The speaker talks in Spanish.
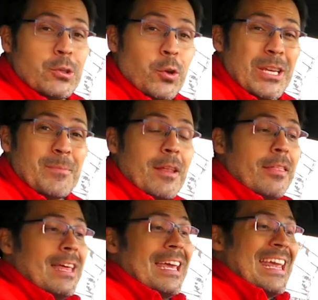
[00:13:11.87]
no
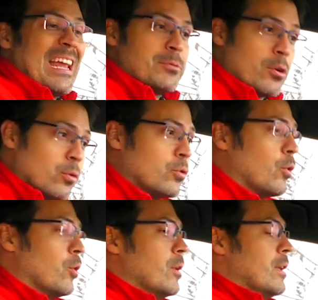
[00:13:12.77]
desmerece en
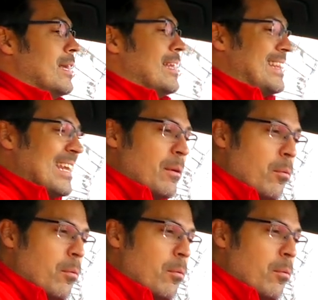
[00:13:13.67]
absoluto. Tiene